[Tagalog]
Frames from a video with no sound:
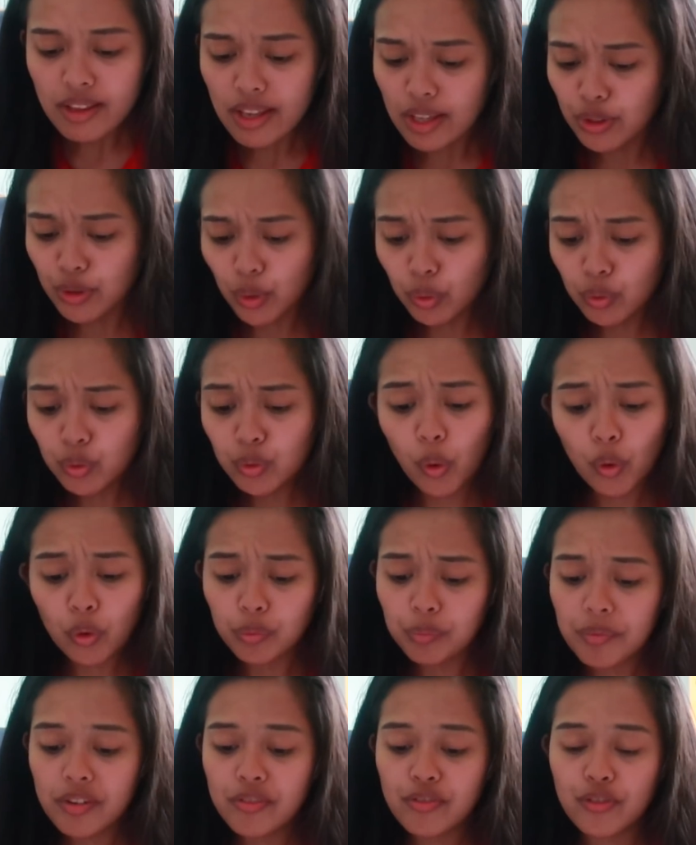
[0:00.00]
don't
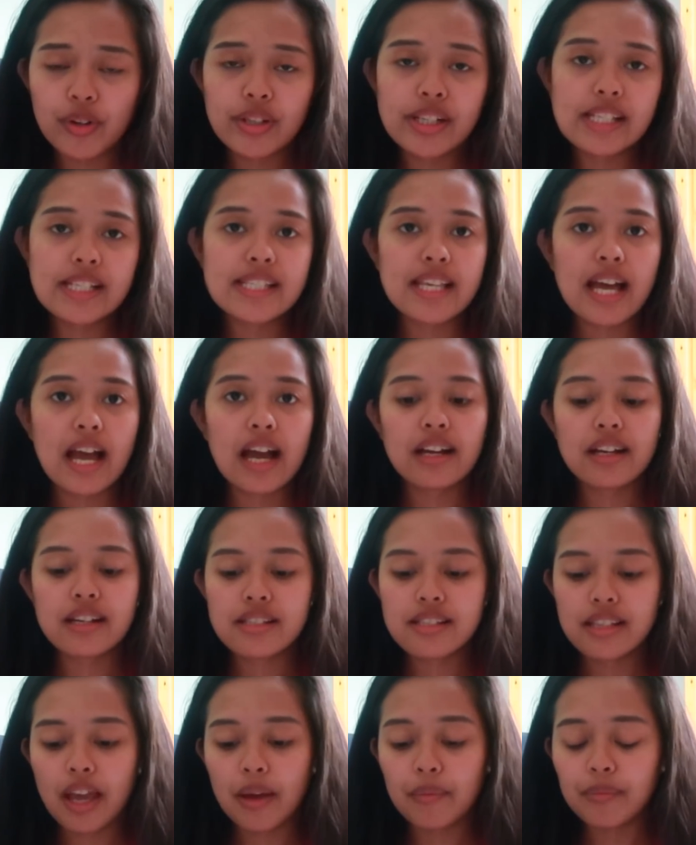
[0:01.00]
quote me for this ha,
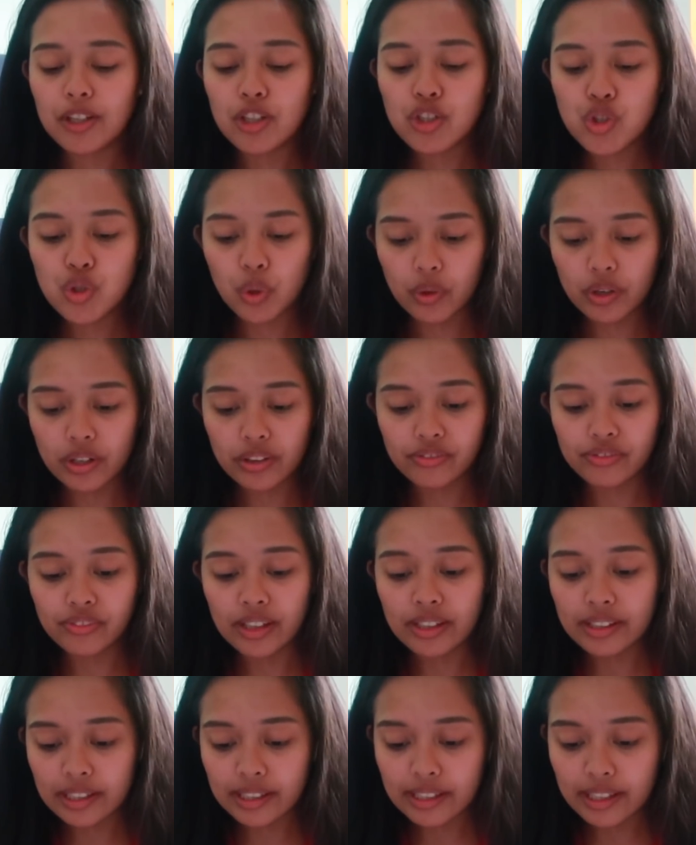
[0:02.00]
kasi I'm not sure if
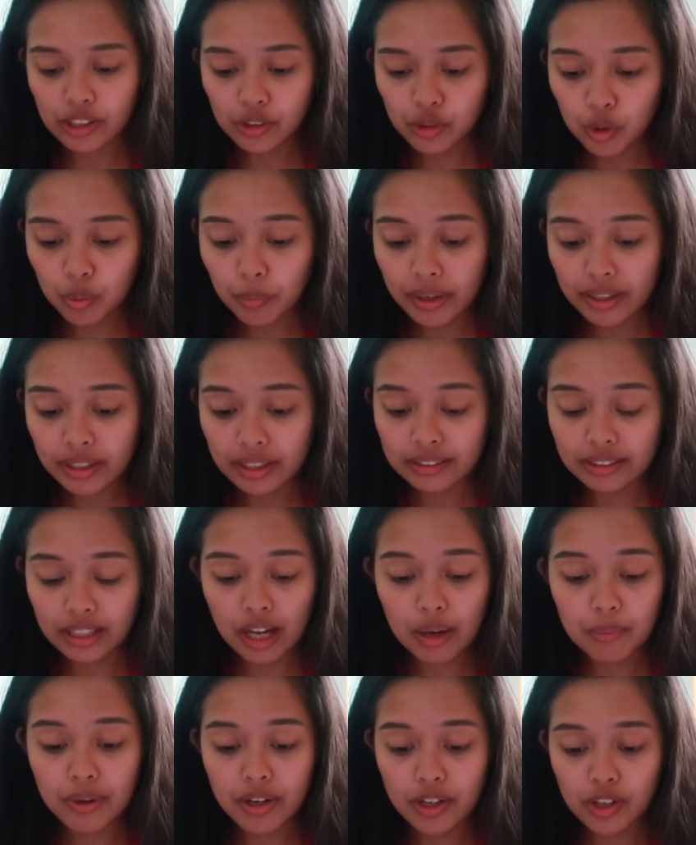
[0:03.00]
naintindihan ko ba ng
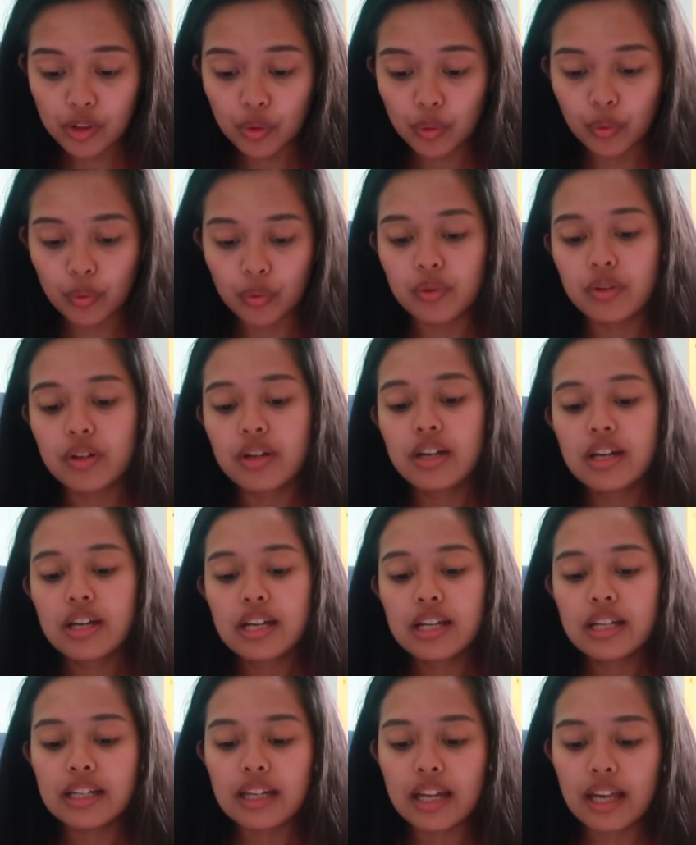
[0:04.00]
tama yung
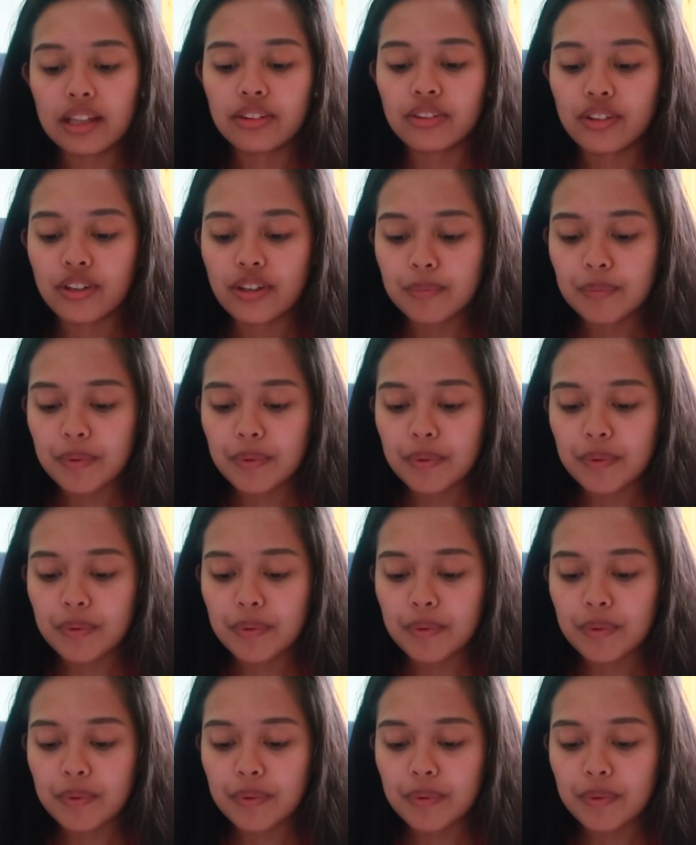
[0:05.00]
letter.